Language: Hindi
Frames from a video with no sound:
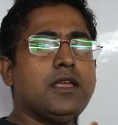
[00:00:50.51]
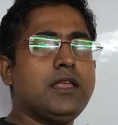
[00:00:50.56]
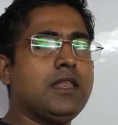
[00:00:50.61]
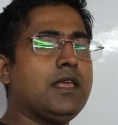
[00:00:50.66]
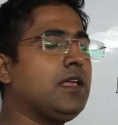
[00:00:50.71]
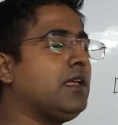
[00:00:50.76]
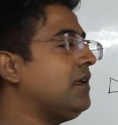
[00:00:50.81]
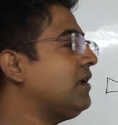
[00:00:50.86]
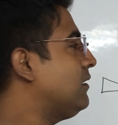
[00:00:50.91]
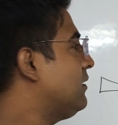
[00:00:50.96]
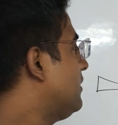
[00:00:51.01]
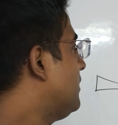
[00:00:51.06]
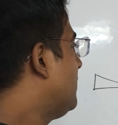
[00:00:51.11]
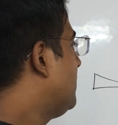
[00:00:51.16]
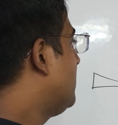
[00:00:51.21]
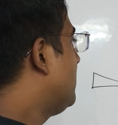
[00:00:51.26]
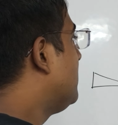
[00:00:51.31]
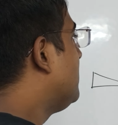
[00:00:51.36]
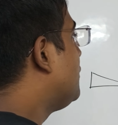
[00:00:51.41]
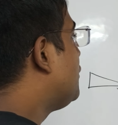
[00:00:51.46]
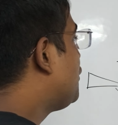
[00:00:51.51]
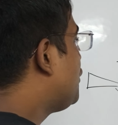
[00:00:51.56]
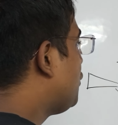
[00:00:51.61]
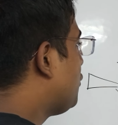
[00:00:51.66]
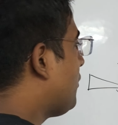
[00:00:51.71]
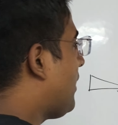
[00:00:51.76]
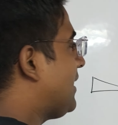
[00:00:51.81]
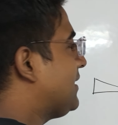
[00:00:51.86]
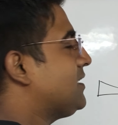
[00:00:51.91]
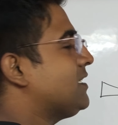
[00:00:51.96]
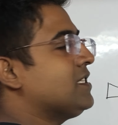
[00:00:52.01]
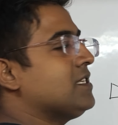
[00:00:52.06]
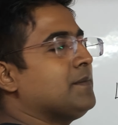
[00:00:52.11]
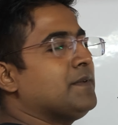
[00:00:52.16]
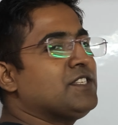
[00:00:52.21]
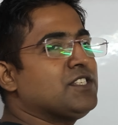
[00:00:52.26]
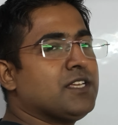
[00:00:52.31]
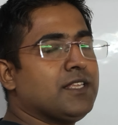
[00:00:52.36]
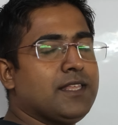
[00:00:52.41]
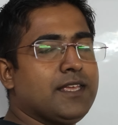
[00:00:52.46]
इन्हें शुरुआत से
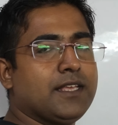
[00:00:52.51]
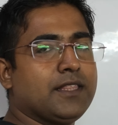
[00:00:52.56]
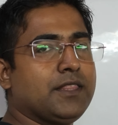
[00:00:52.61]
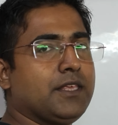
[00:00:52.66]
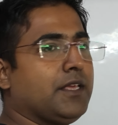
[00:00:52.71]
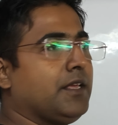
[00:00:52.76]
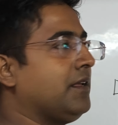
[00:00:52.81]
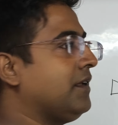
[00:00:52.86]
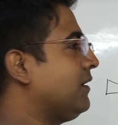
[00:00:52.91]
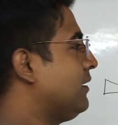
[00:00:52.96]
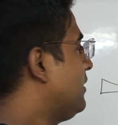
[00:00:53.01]
समझ के देखते हैं